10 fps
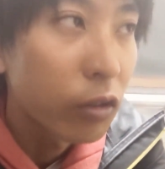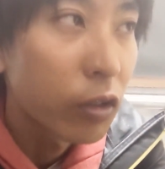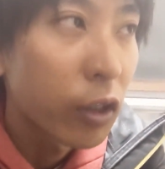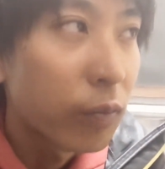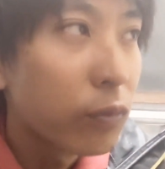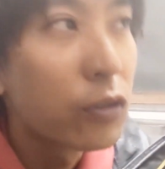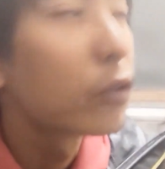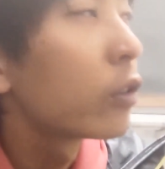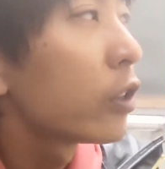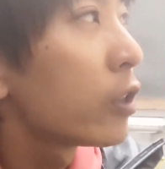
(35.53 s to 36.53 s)
キャンプ
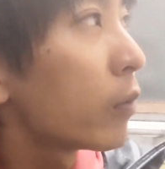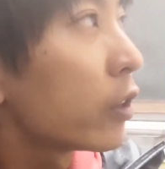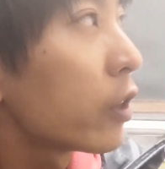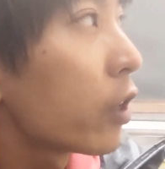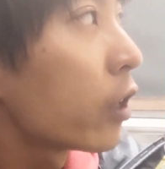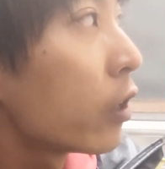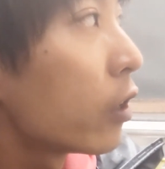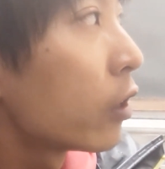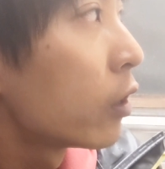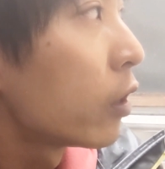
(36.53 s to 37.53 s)
場に今いて、
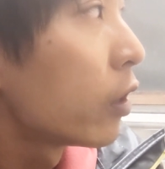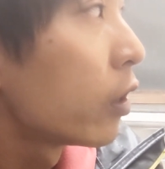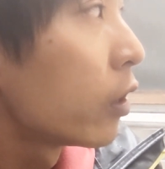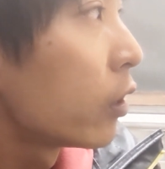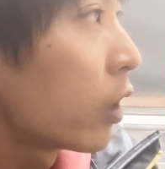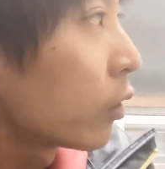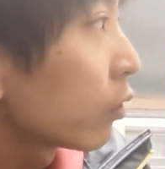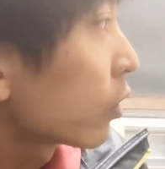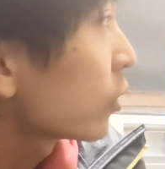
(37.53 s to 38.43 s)
えー、なんと